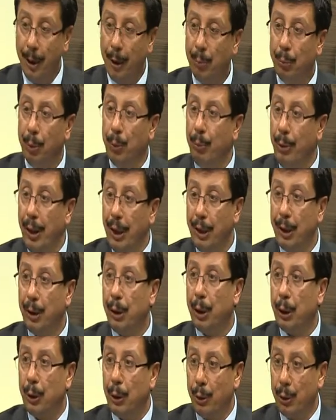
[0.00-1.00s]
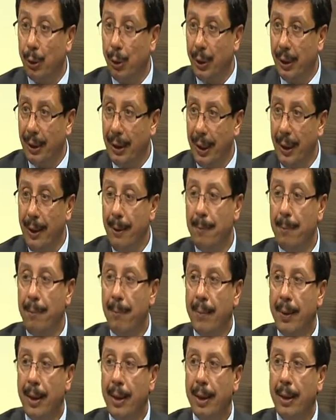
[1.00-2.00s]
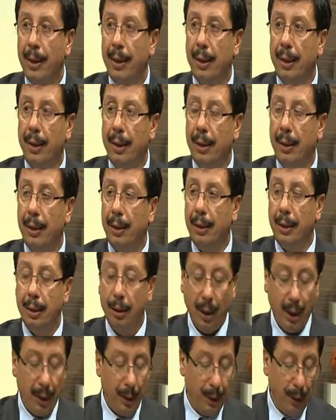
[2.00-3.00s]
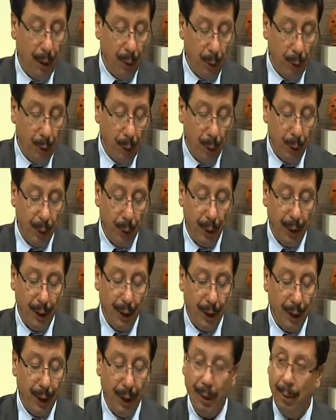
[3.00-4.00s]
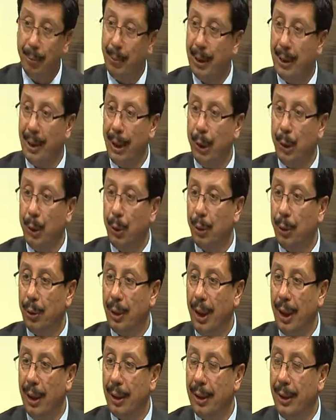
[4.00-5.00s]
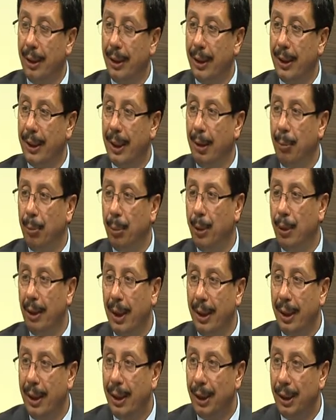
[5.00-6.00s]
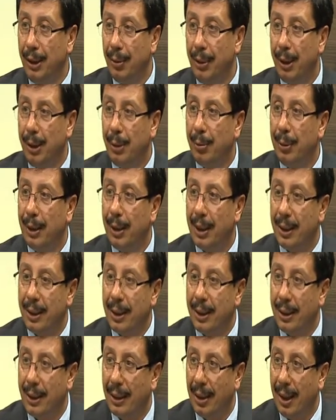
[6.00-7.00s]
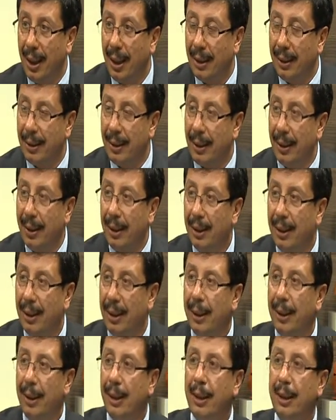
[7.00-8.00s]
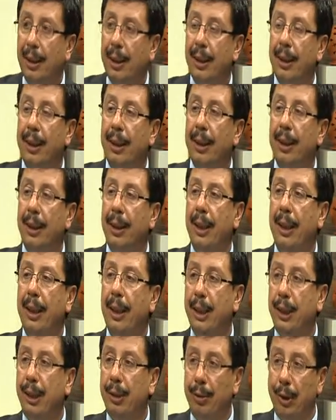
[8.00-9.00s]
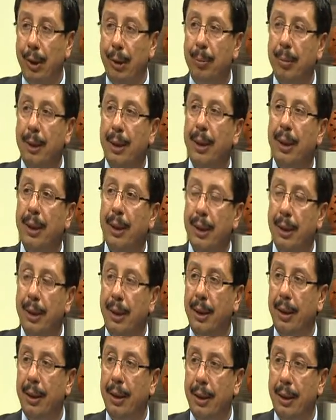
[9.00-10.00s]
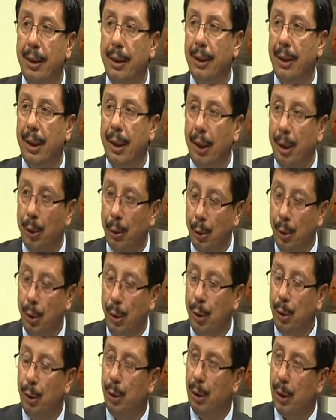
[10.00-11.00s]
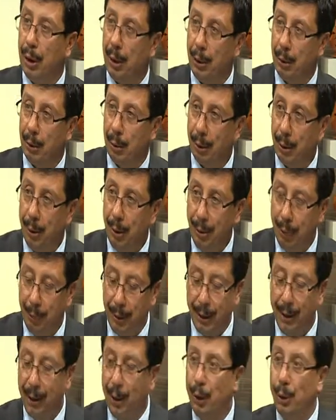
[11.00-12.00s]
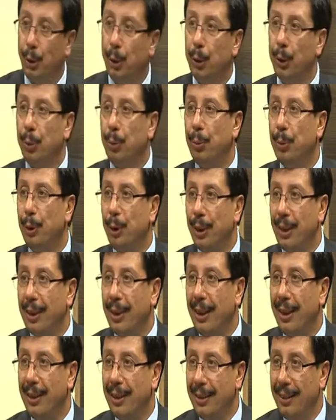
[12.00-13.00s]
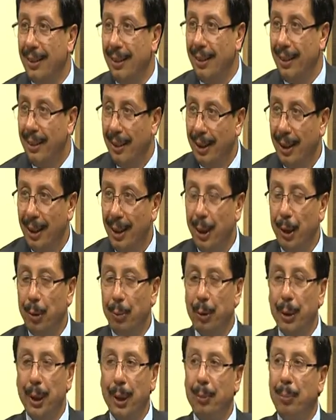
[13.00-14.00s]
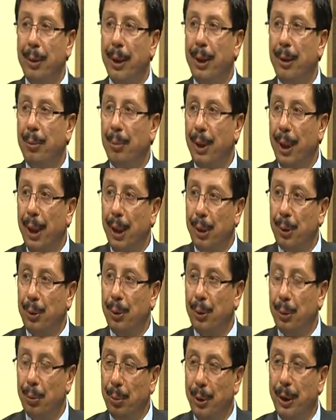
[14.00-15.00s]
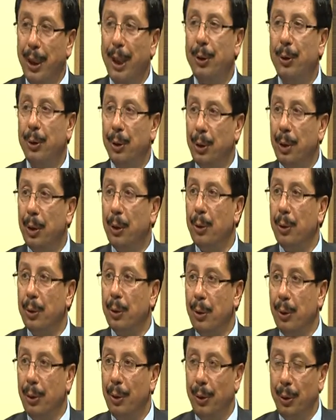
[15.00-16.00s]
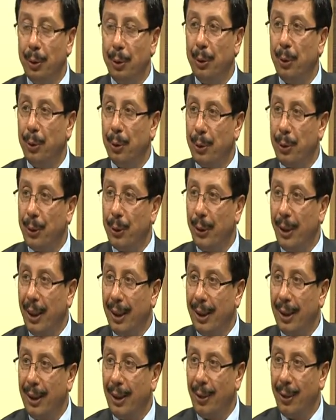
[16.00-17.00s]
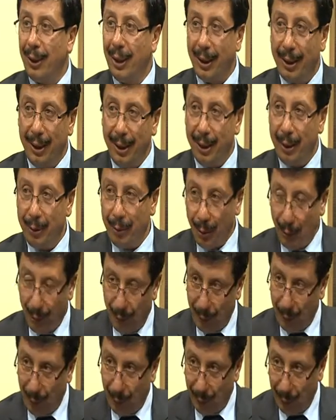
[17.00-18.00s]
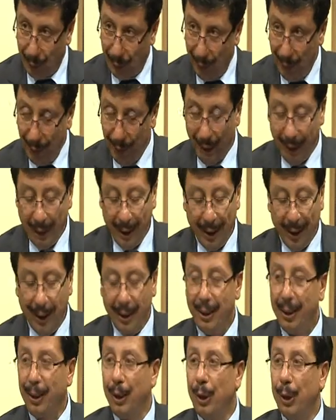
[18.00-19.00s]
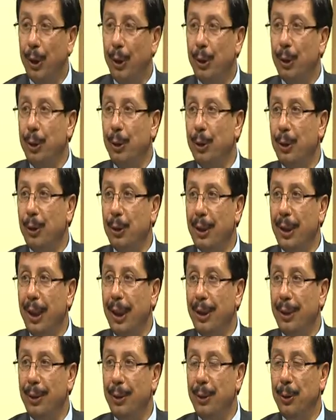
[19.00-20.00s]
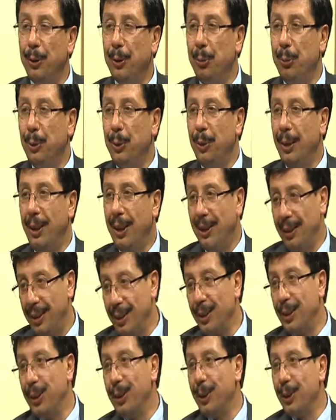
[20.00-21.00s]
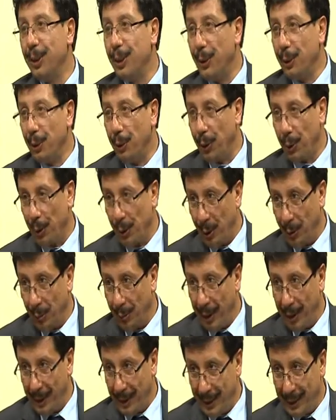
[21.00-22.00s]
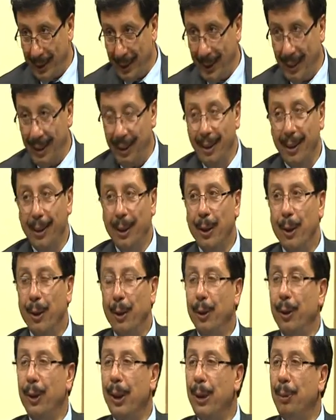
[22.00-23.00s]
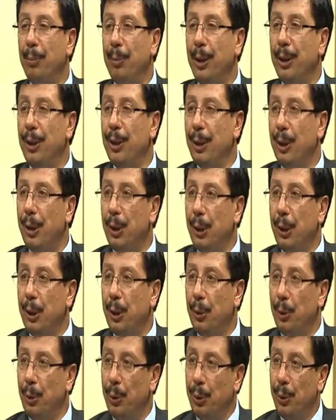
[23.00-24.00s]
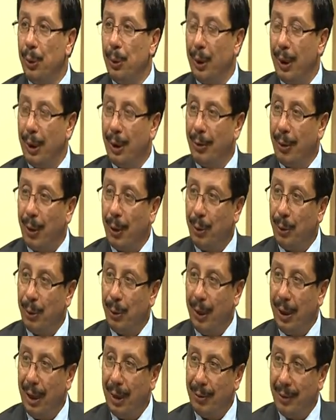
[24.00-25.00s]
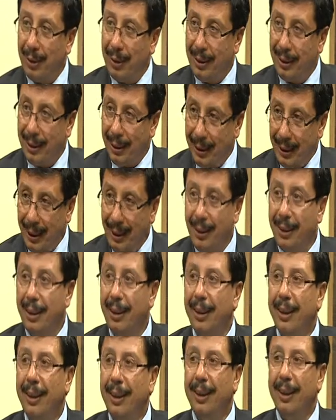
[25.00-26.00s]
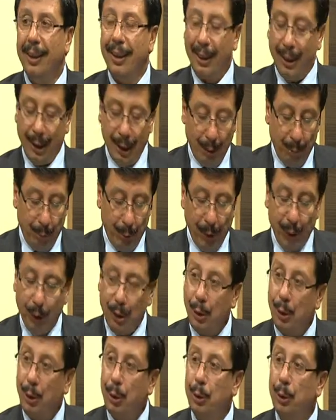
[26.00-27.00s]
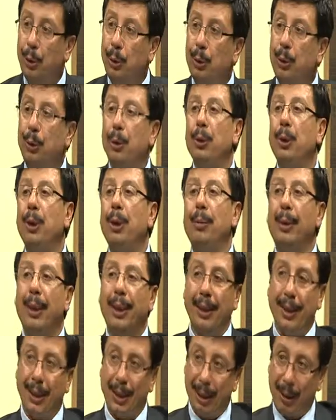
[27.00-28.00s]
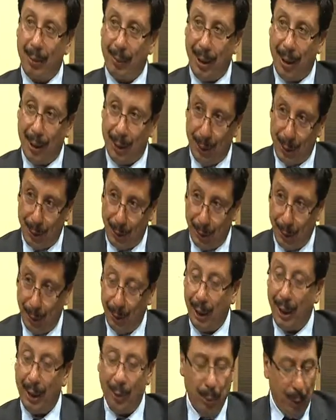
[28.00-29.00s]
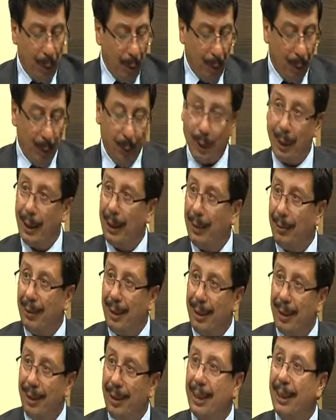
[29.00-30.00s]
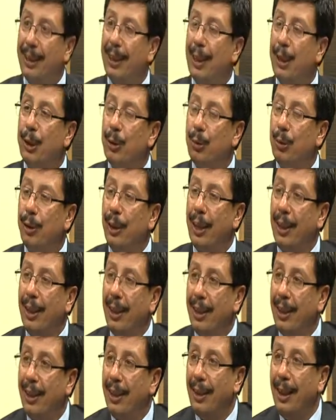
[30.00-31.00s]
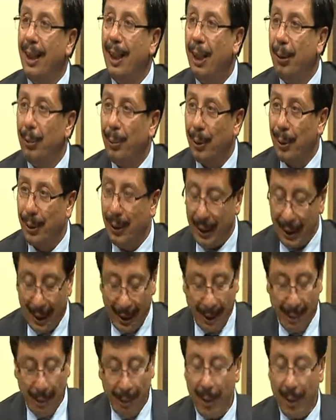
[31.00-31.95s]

Bu 5 kategoride e, ana konusu geçen yıl mesela çok daha genişken bu yıl enerji verimliliğiyle sınırlandı. E, enerji ile ilgili e, kategori üç kategori. Birisi çocuk mucitler dedik. Evet. Bunların belli bir yaş grubu yani orta ortaokul sona kadar olan ilk ve ortaokulun. E, o çocuklar çünkü büyüklerle yarıştırılsa doğru olmaz diye. Onların birinci, ikinci, üçüncüleri var. Ödüller verilecek. E, birinci, ikinci, üçüncü olamayanlara da mansiyon ödülleri. Bütün projeleri verilecek. Yani finale kalan 50 projeye.